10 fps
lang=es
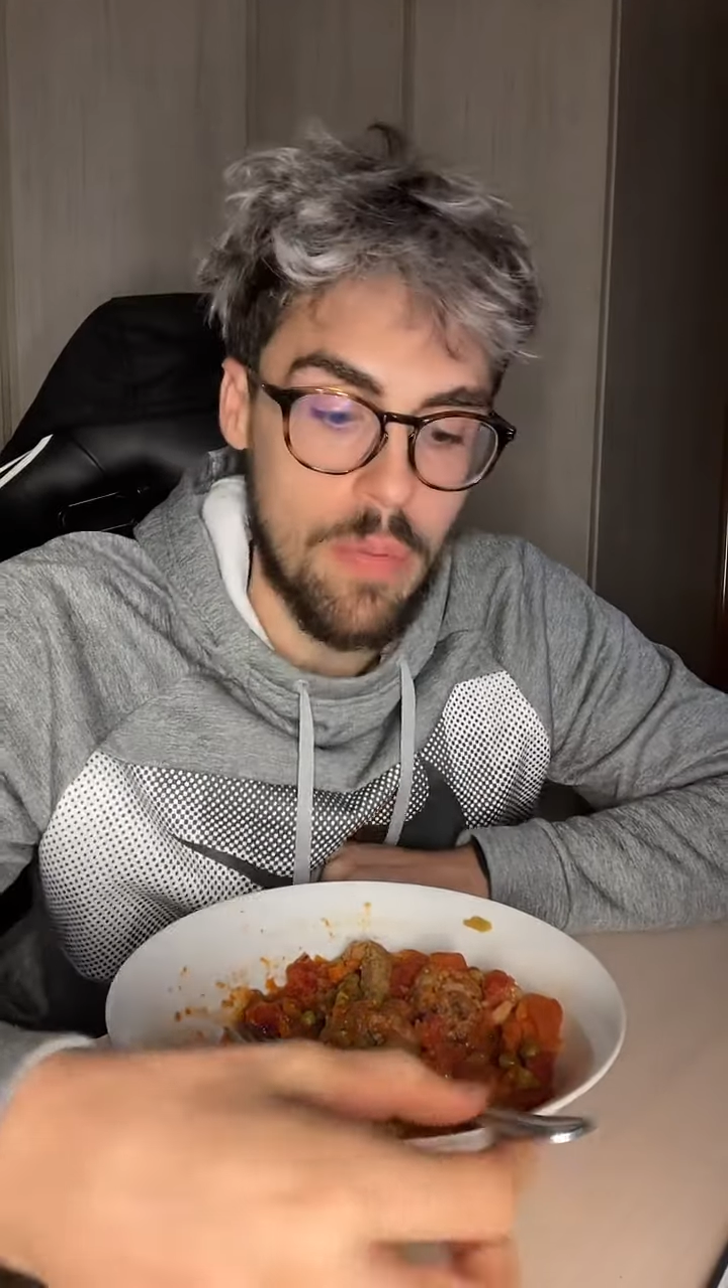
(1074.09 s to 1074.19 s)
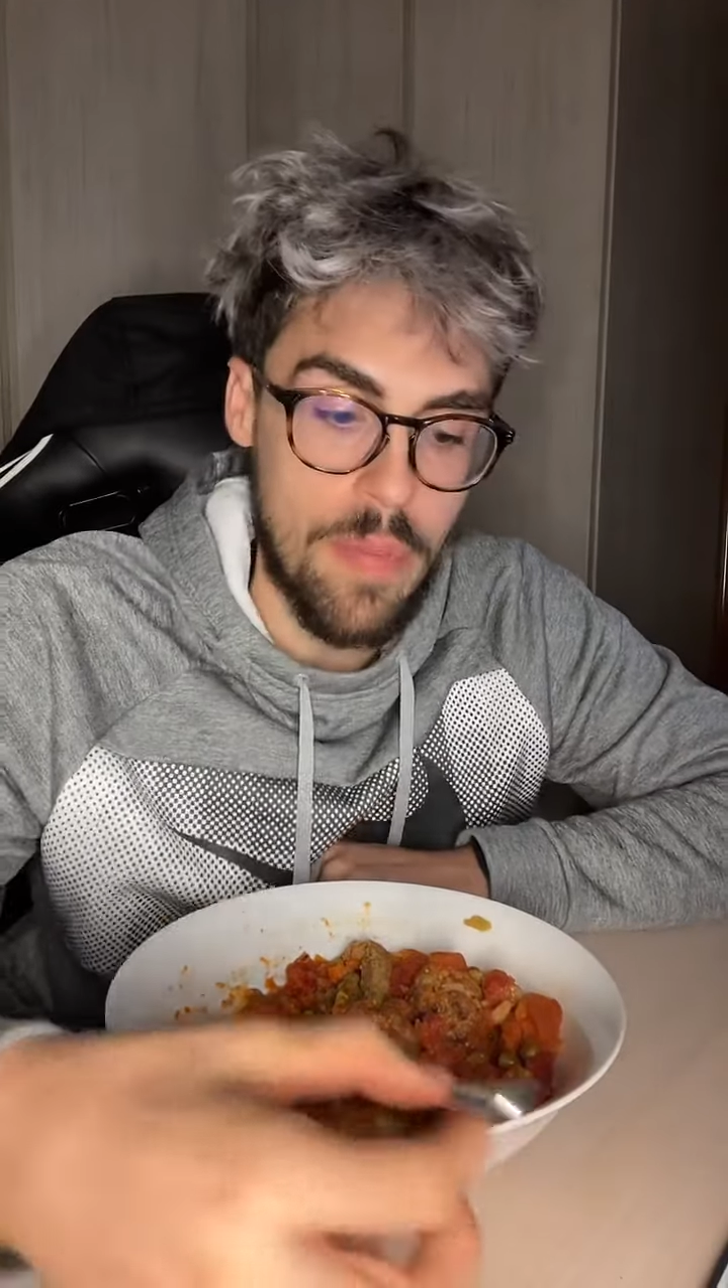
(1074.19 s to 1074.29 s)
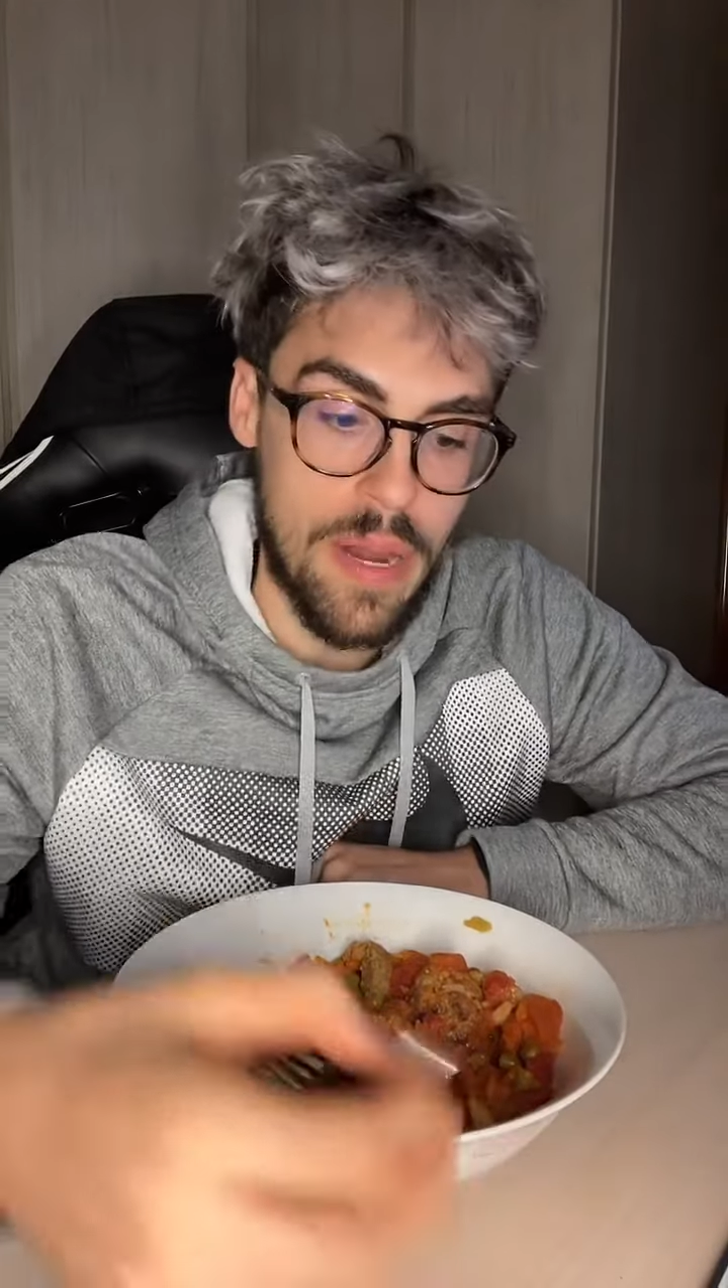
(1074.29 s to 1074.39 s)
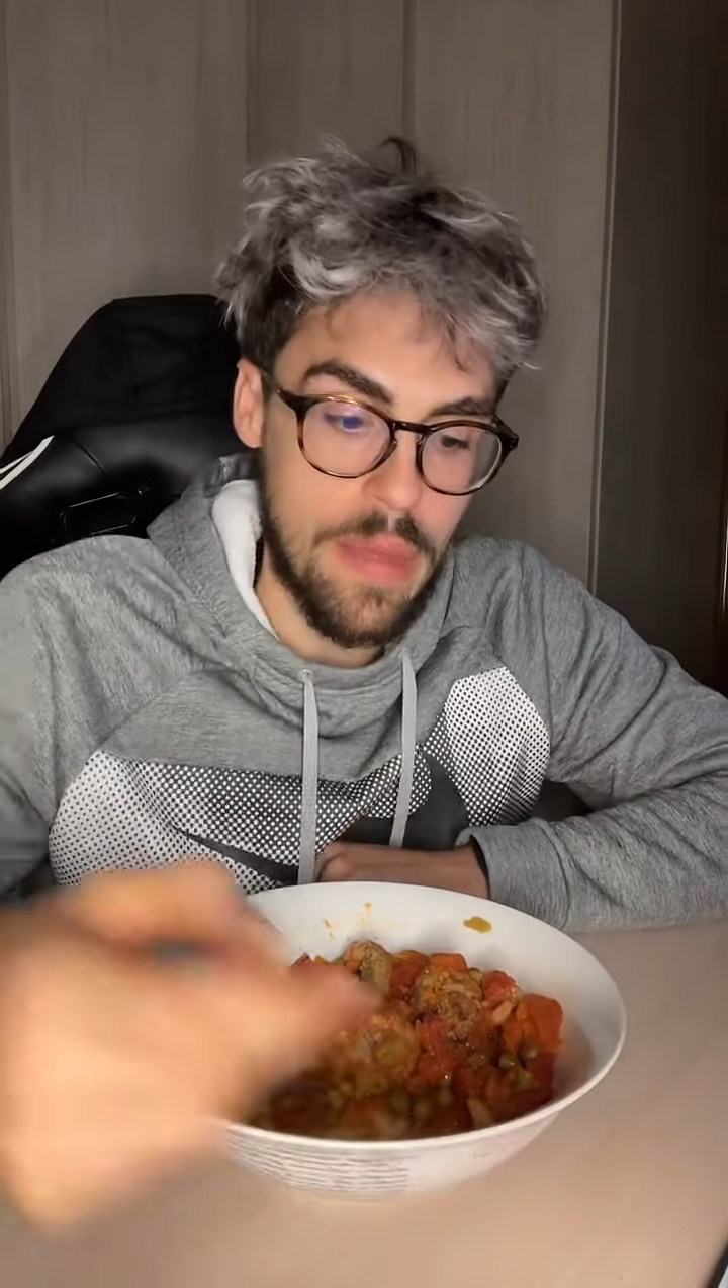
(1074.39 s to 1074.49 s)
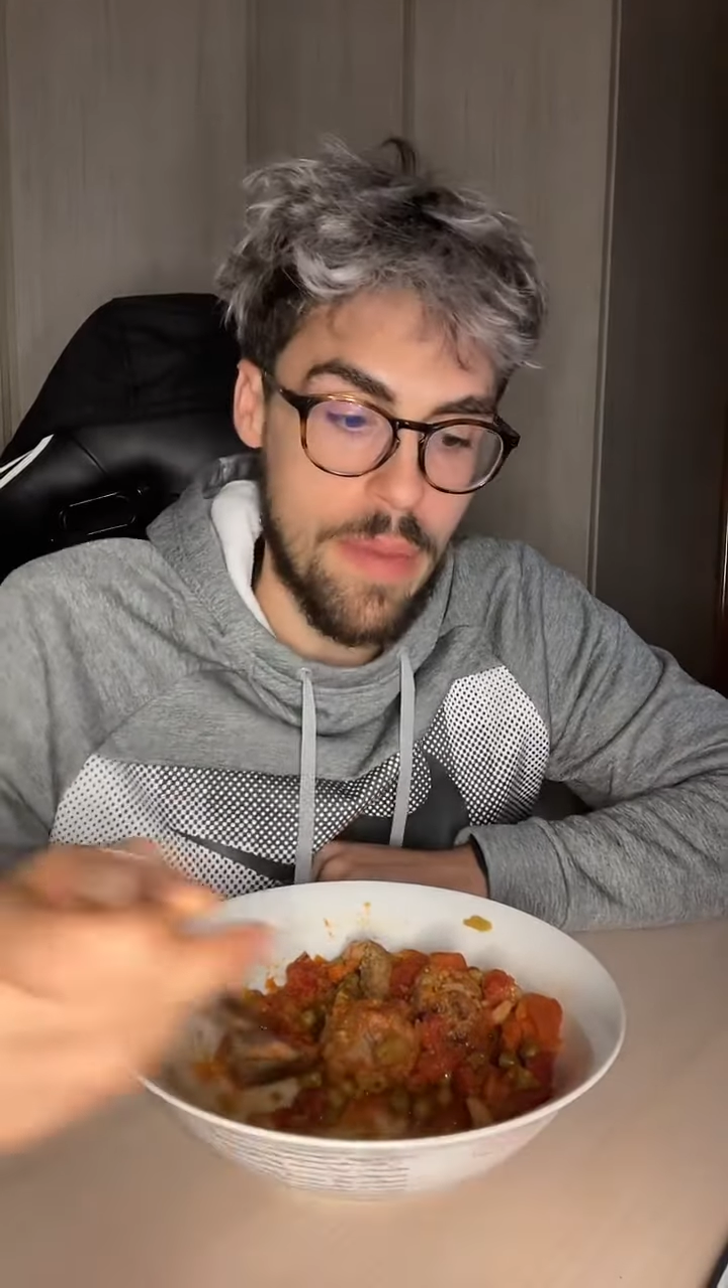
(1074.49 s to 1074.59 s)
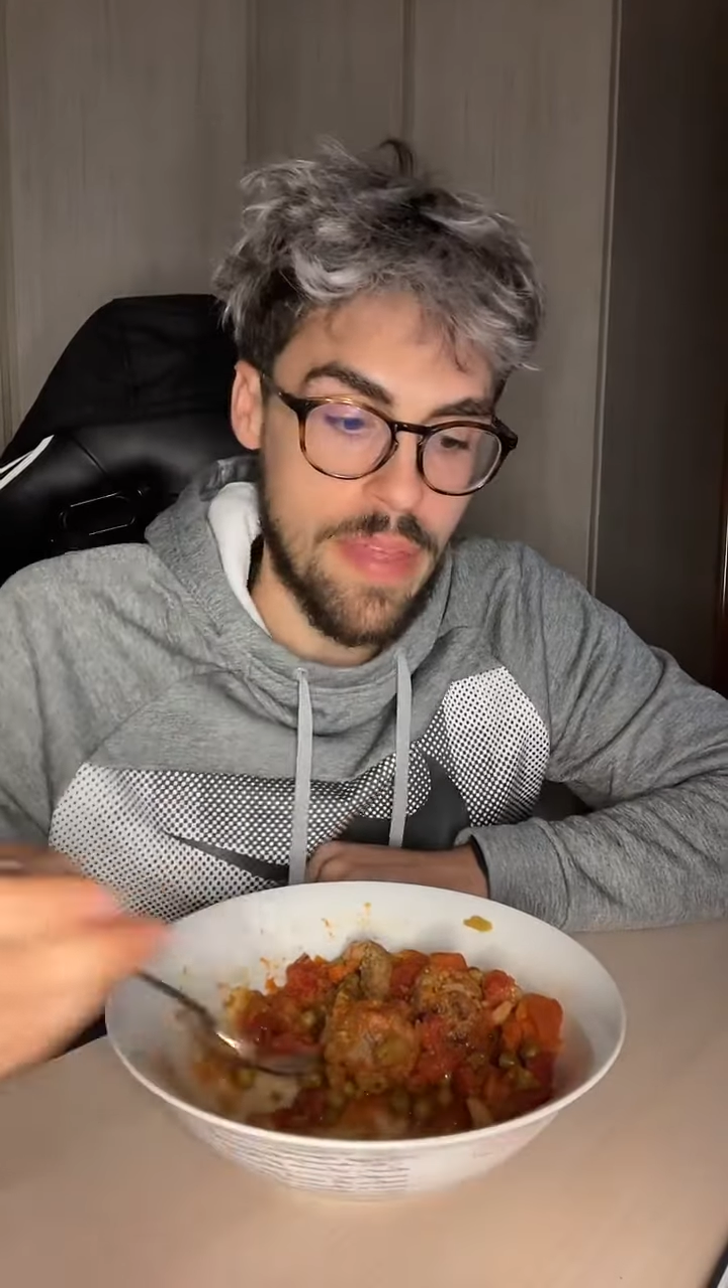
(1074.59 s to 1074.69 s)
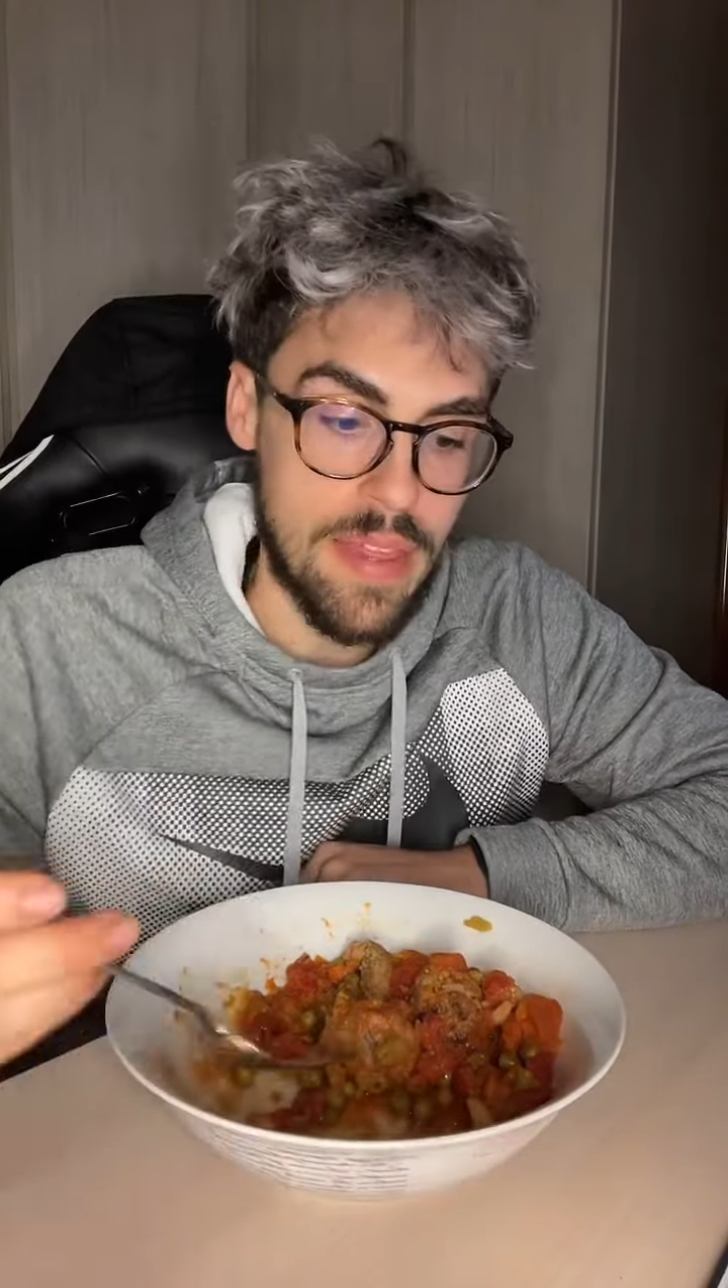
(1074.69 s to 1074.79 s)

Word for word: Pues mira, depende.